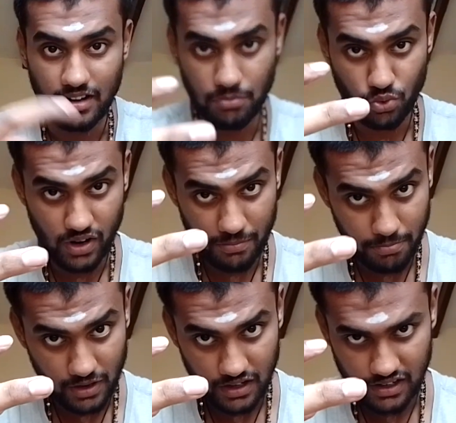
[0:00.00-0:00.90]
நம்
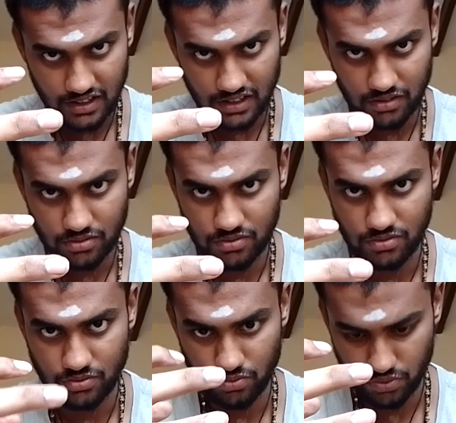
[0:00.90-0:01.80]
உழைப்பாளர்கள்
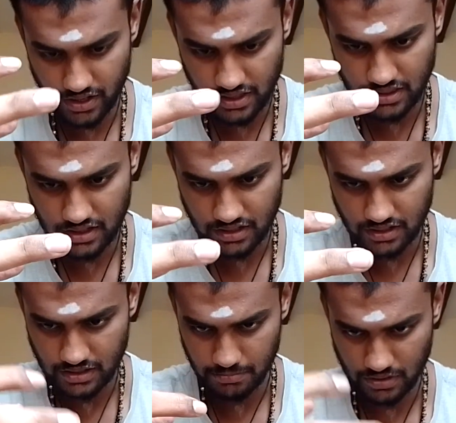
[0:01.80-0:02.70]
உழைத்த
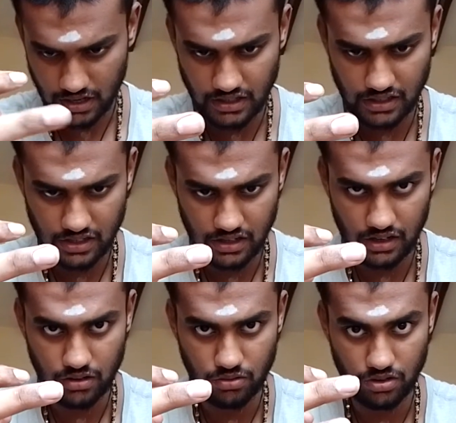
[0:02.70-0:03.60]
நம்
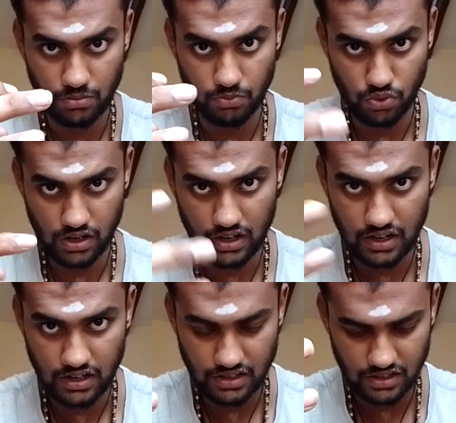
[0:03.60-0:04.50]
நாட்டிற்காகவோ நம் உலக
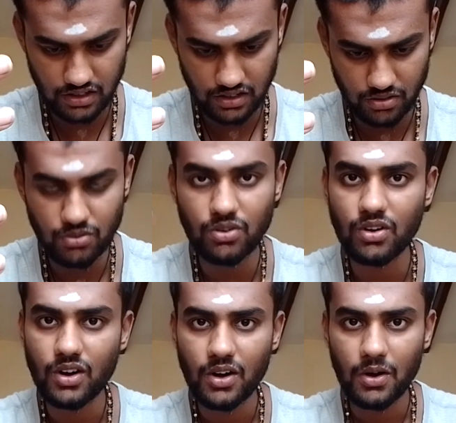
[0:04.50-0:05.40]
நாட்டிற்காகவோ
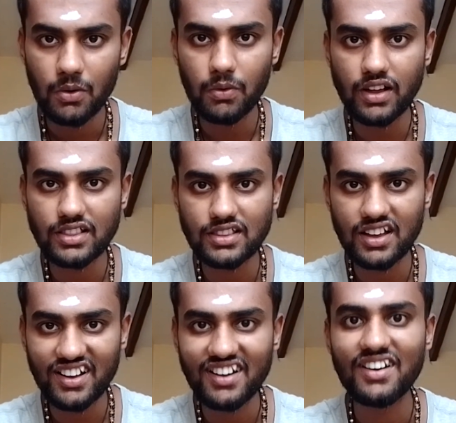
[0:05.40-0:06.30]

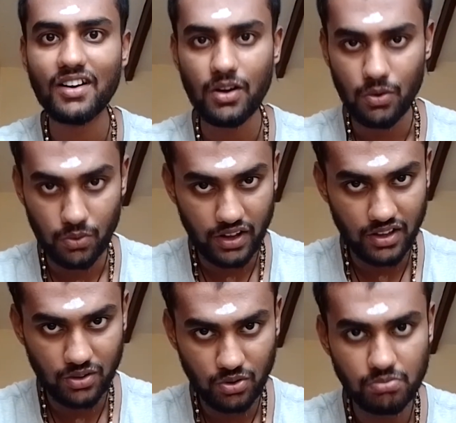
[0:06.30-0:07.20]
உழைத்த
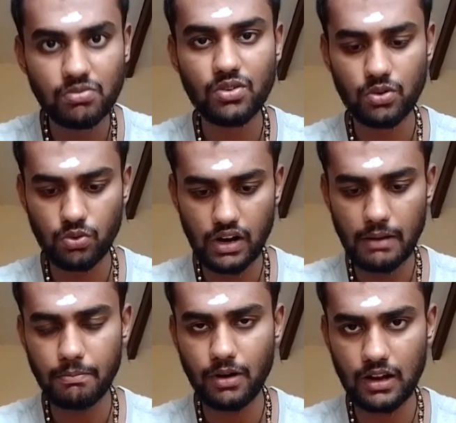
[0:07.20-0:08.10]
உழைக்கும்
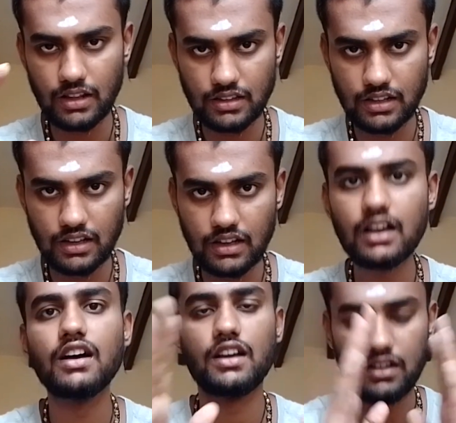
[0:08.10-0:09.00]
உழைப்பாளர் தின
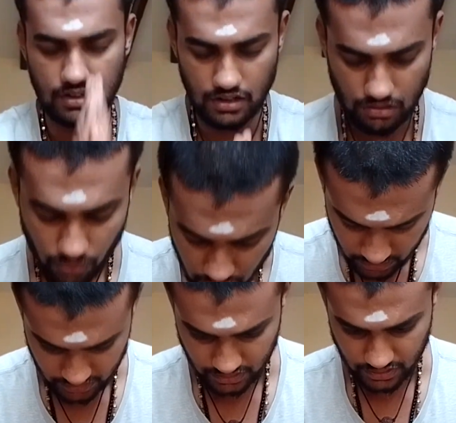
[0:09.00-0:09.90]

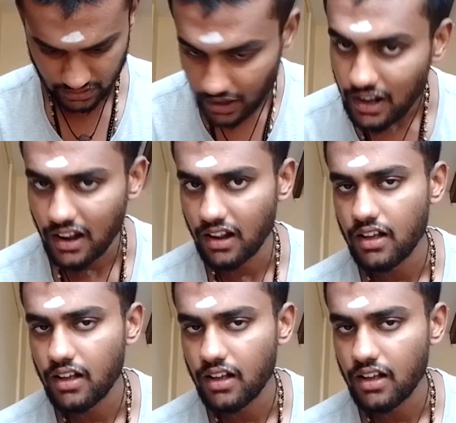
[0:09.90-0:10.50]
நல்வாழ்த்துக்கள்